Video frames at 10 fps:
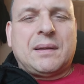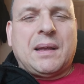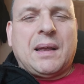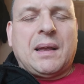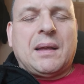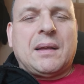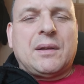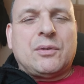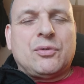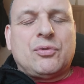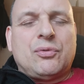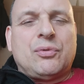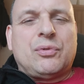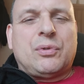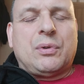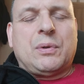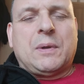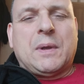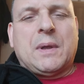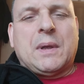à juste euh,
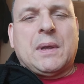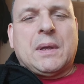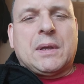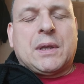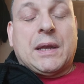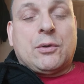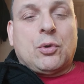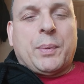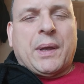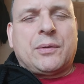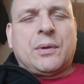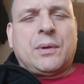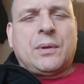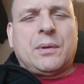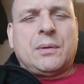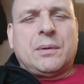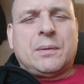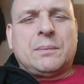quelques personnes,